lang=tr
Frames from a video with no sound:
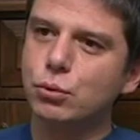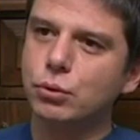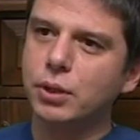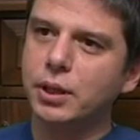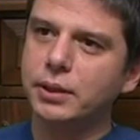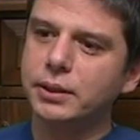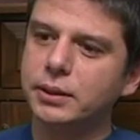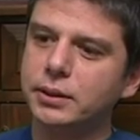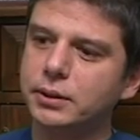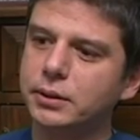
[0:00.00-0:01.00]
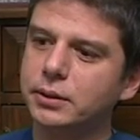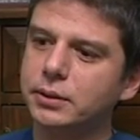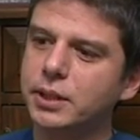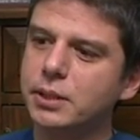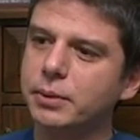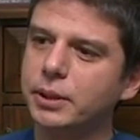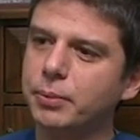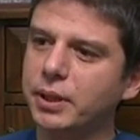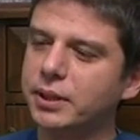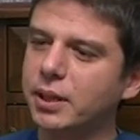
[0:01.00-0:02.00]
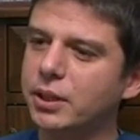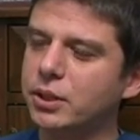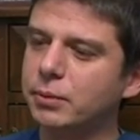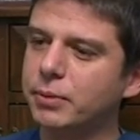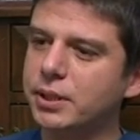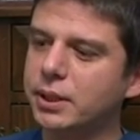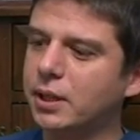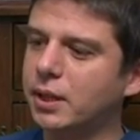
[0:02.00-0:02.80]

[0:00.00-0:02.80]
sonra e, ne zaman implant yerleştirilmesine